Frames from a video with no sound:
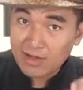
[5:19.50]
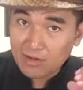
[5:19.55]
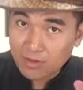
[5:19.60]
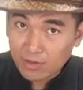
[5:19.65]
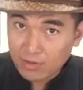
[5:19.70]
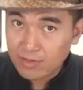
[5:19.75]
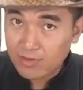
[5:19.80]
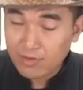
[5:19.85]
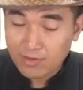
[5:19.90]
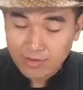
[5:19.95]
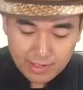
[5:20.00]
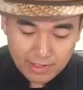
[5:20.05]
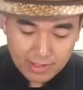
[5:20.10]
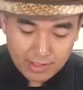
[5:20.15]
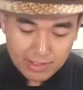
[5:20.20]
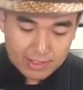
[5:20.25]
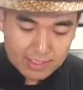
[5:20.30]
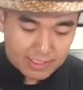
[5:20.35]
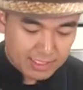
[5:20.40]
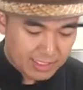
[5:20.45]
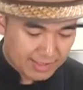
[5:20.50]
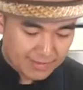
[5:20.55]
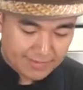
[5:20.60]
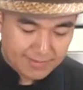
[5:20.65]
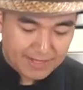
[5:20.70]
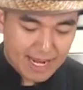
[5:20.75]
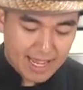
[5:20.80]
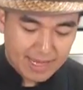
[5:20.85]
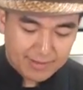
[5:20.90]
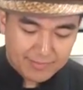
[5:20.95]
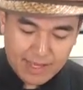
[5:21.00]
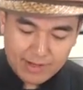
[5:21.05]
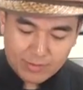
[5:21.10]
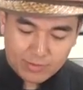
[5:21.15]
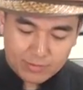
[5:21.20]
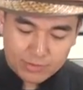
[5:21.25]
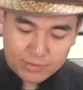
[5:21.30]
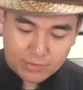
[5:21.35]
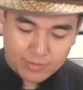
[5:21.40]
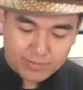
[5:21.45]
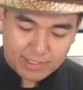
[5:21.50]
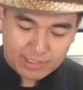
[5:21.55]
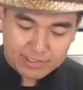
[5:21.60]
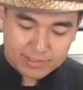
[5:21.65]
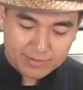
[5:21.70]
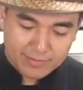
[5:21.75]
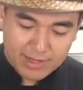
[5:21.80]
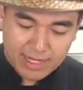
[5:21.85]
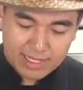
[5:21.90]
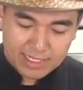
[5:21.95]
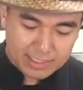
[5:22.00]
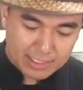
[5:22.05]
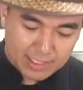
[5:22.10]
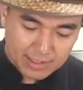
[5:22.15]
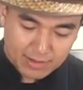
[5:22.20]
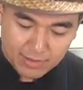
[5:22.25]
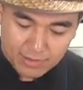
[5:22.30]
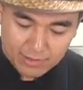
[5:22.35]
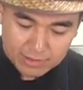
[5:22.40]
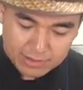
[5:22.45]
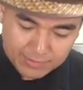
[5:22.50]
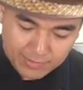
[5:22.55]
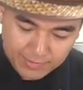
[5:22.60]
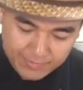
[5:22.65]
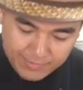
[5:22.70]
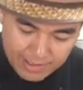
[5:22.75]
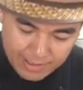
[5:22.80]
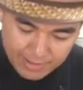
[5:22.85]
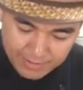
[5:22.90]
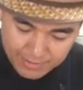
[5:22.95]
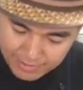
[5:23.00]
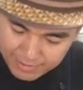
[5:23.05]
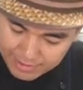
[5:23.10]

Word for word: งค่อนอ่อนอย่าไปแรงมากคุณผู้ชมเดี๋ยวจะไหม้เสียของเ่าเปล่า